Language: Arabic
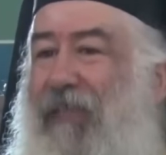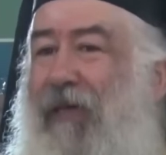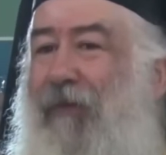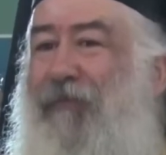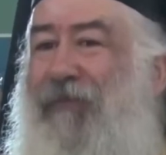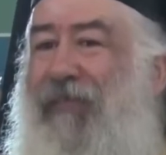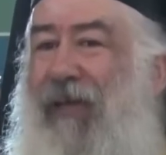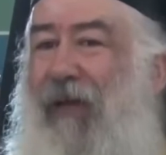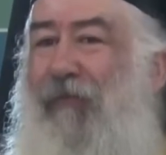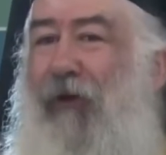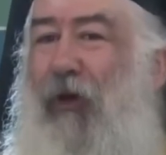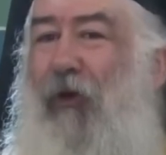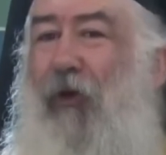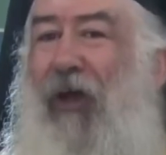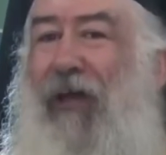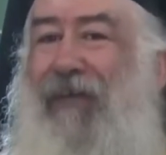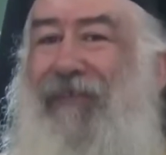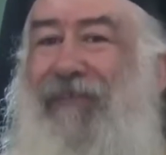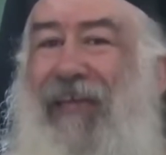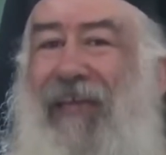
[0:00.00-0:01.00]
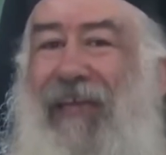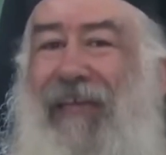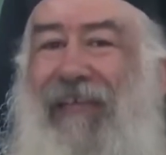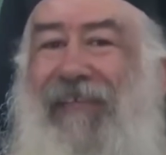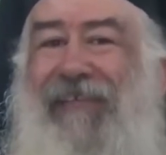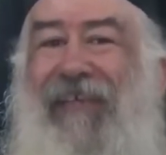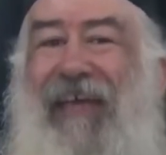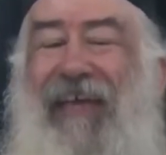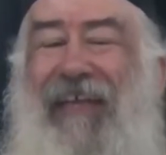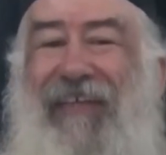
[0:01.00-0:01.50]
بتعمله حتى
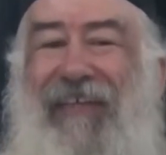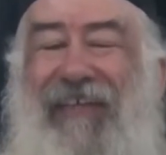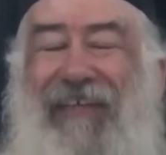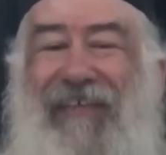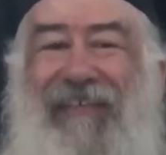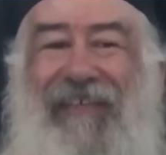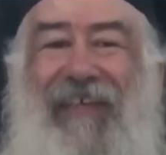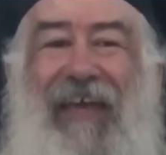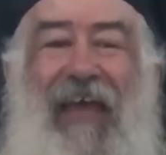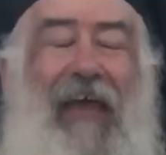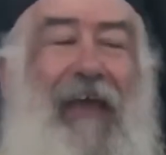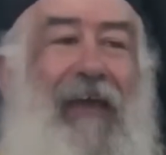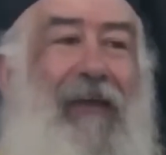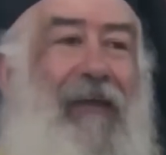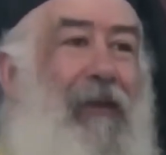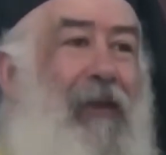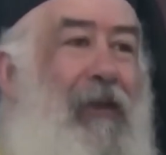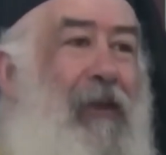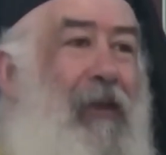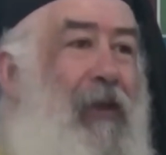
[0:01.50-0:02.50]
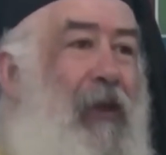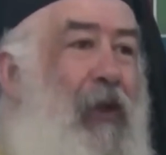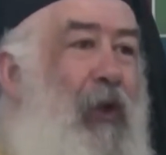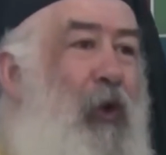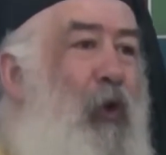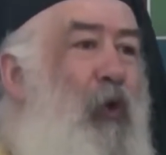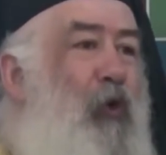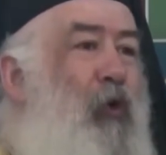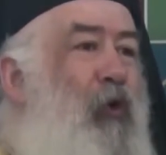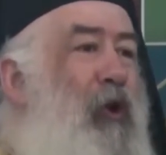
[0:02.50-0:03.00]
الإنسان يرتاح
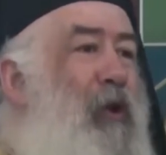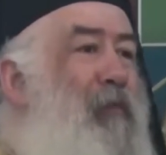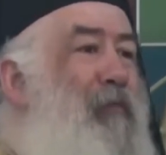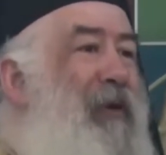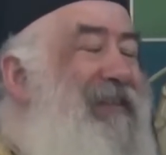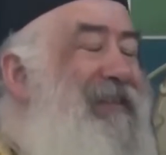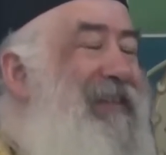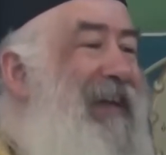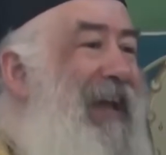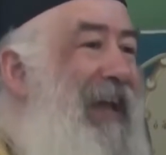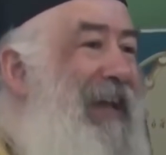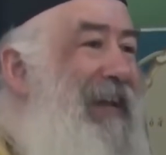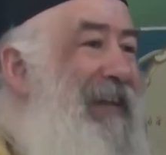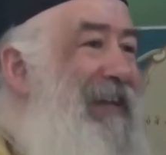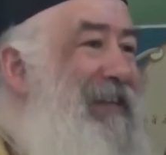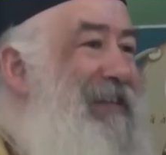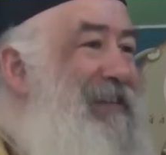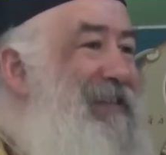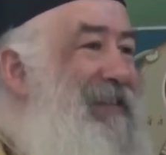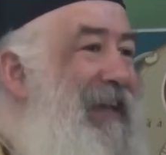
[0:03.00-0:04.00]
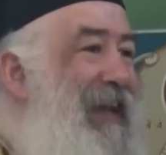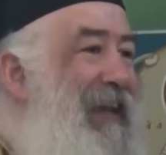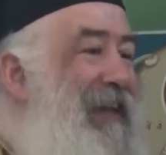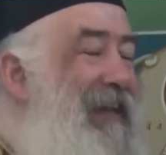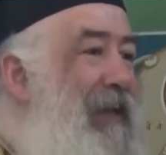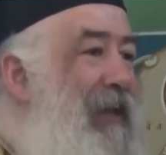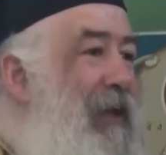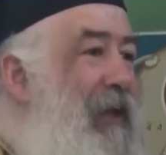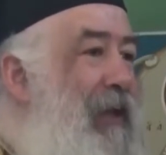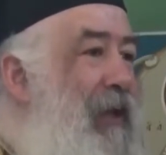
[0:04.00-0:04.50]
وكل ما ارتاح
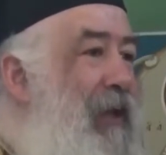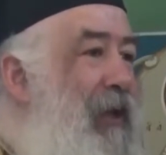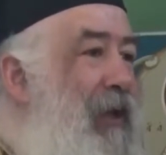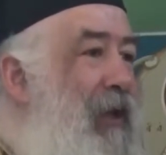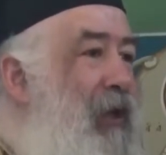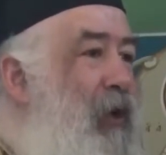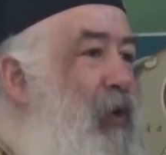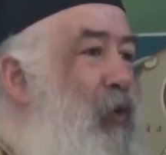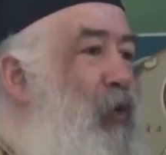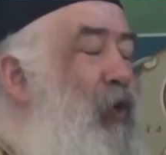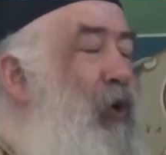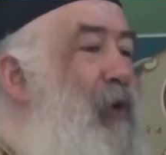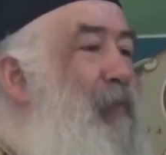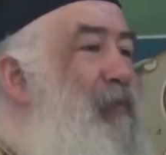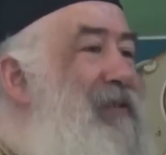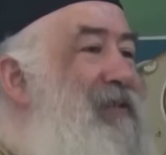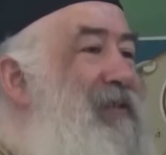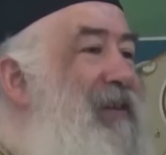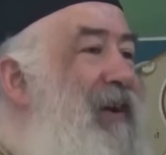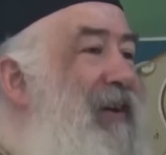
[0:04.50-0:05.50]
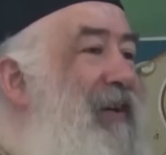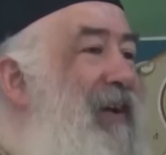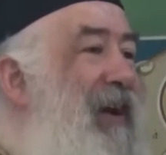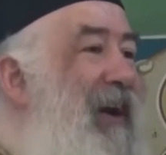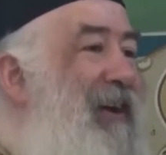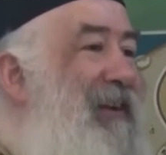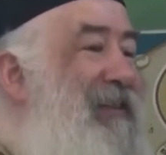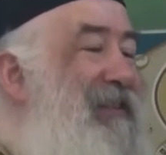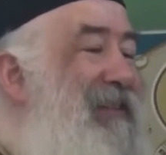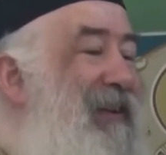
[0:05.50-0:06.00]
الإنسان كل ما صار
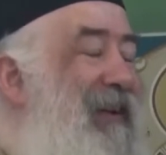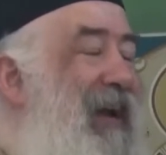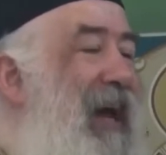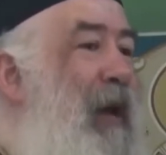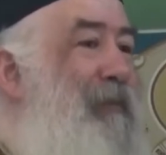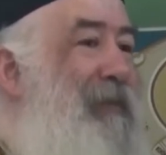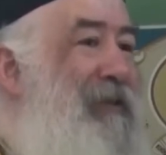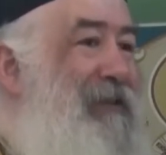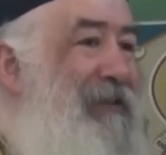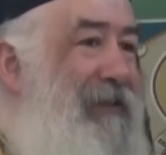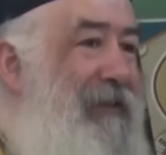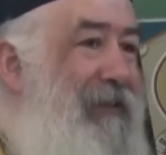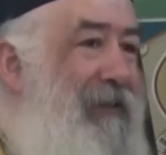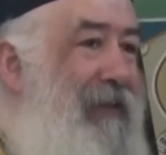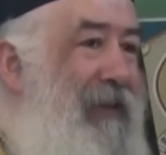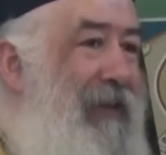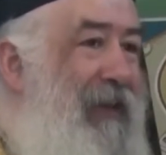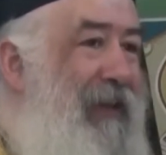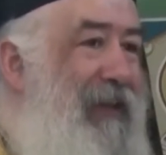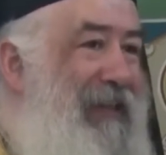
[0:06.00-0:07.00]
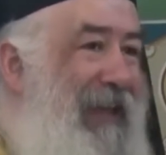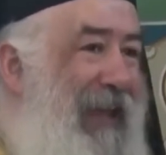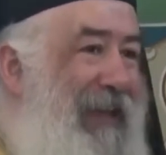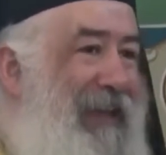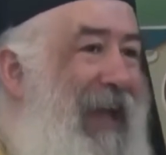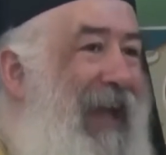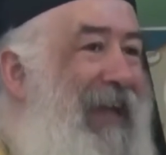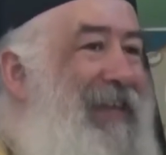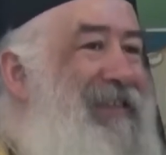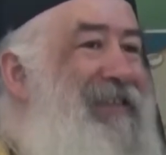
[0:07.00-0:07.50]
أكثر عبد
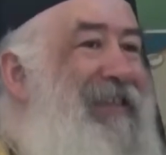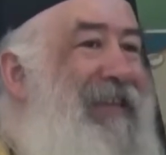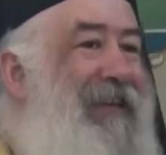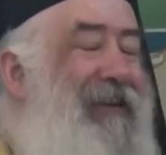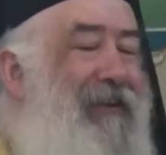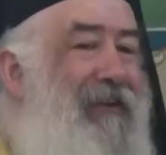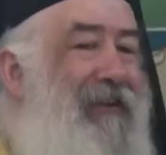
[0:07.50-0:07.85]
يعني أسير